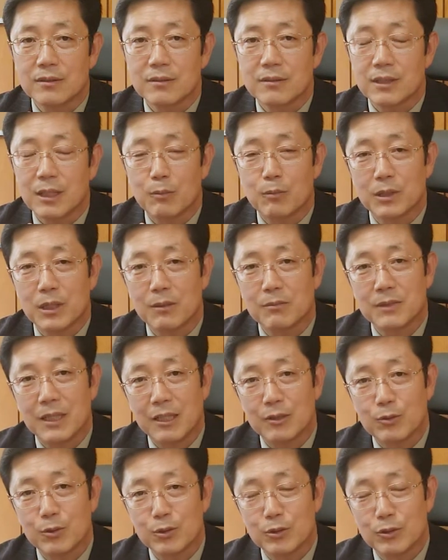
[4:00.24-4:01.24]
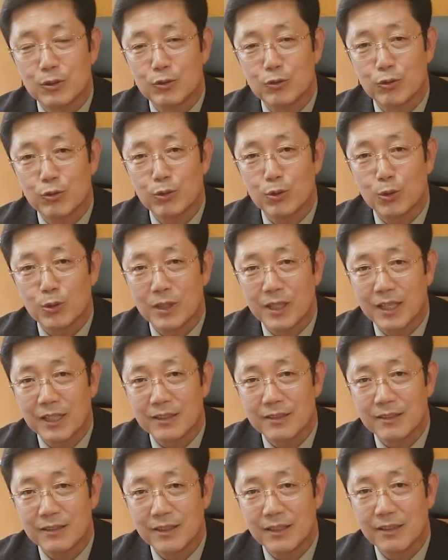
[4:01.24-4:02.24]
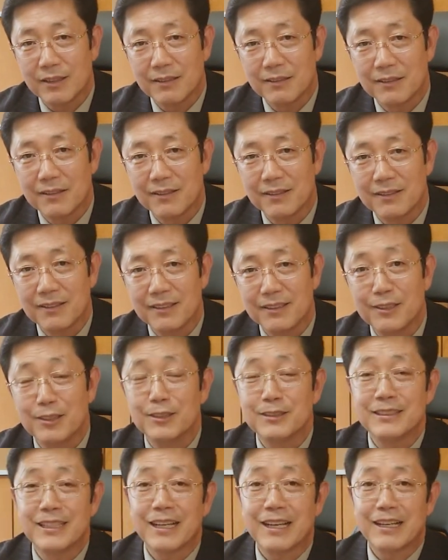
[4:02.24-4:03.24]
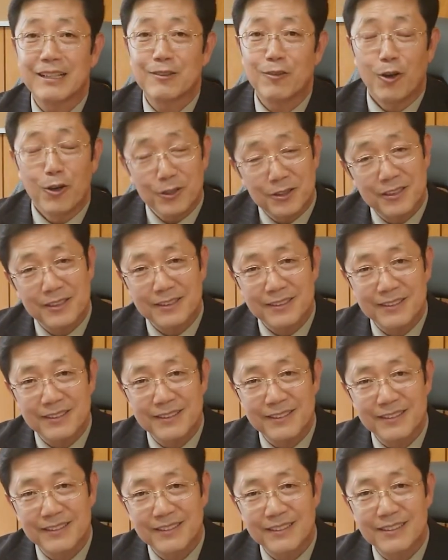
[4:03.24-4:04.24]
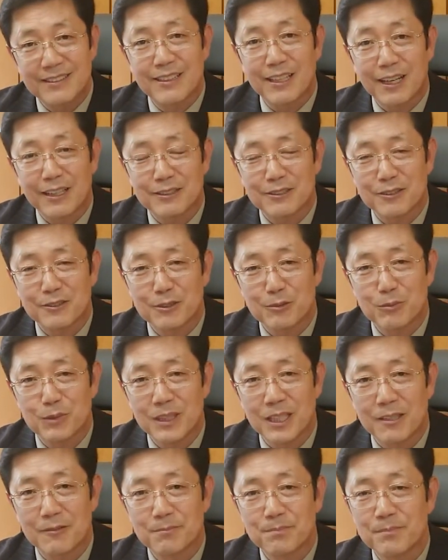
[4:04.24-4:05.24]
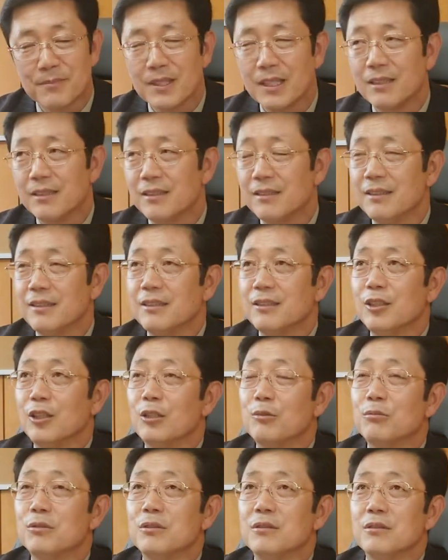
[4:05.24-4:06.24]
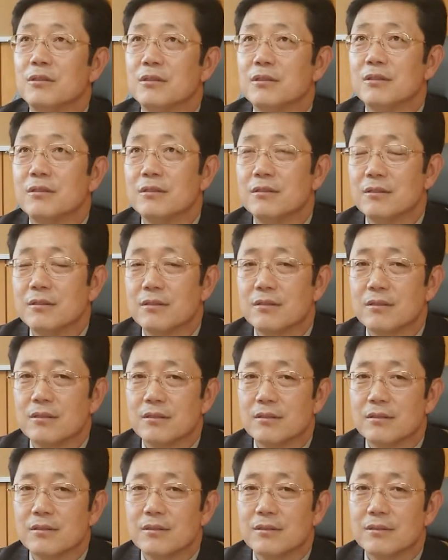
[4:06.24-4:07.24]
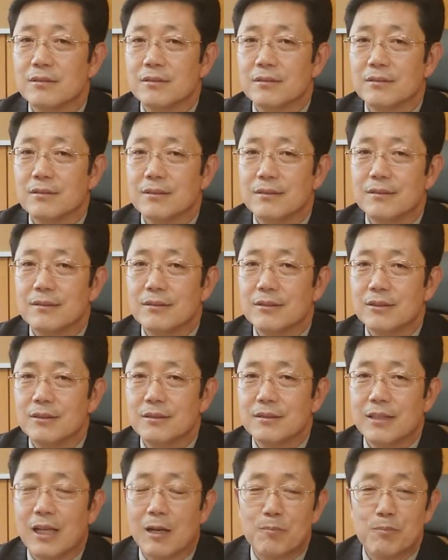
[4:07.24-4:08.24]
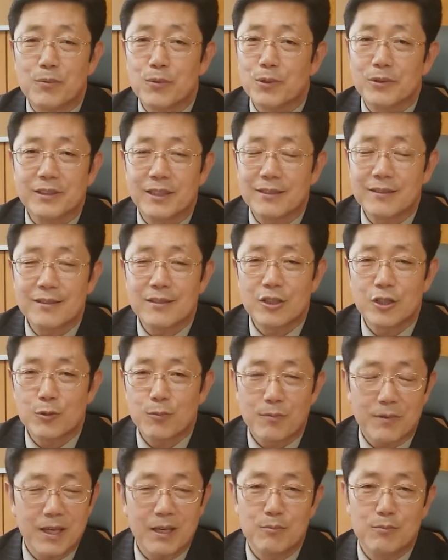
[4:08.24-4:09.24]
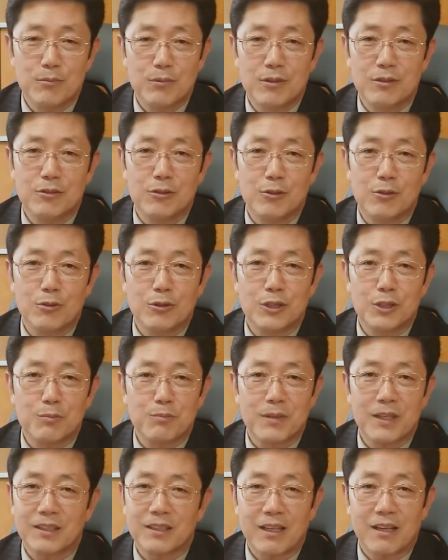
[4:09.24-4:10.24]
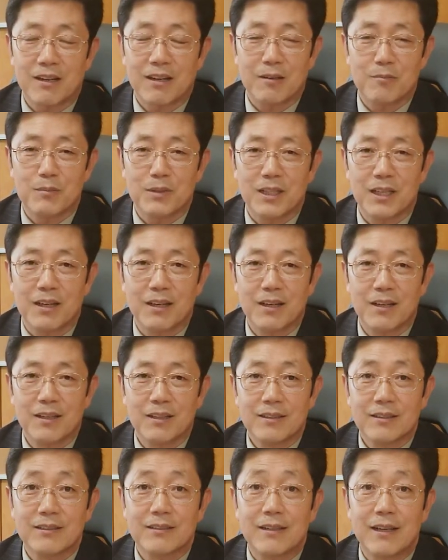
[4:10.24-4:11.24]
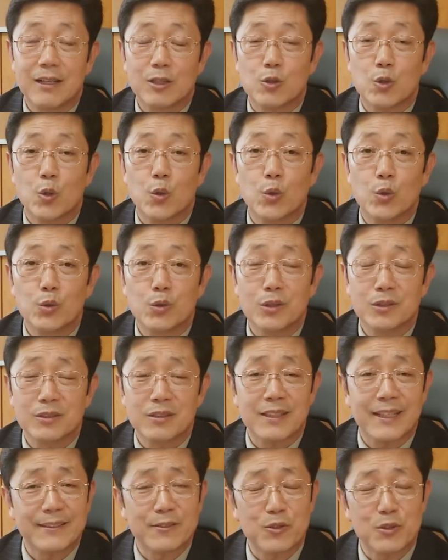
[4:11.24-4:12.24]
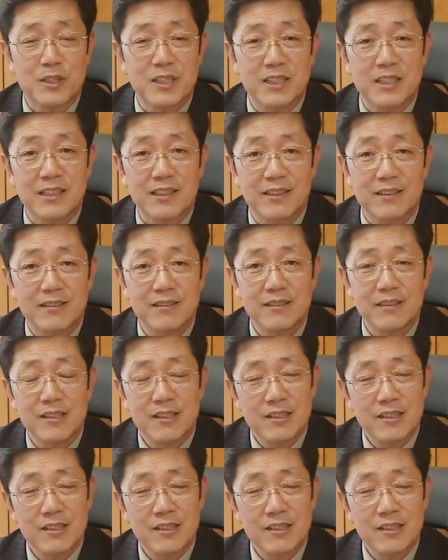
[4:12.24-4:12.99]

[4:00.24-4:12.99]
잘못하면 나도 중독되겠는데, 이런 생각이 얼뜻 들 때가 있었습니다. 여러분, 나쁜 것에는 쉽게 물들고 쉽게 따라갑니다. 그러나 좋은 것을 계속 지키기는